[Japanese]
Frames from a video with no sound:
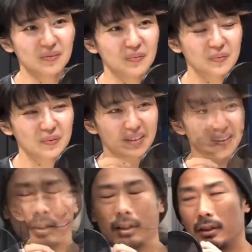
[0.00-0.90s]
あ
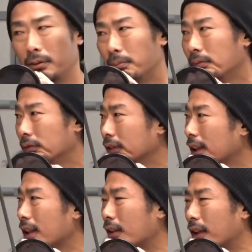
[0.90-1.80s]
のー、
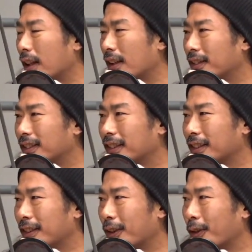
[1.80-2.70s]
なんだろうな
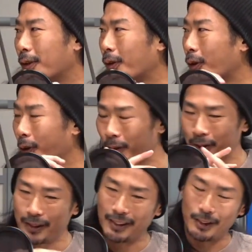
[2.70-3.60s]
このこ
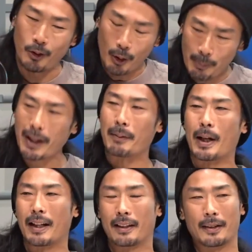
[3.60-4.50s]
こはまだ
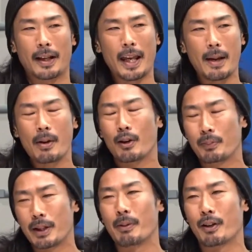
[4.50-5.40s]
まだ A メロ
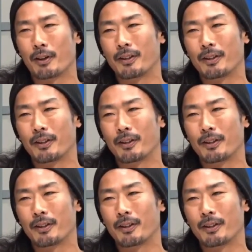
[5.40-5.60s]
B メロ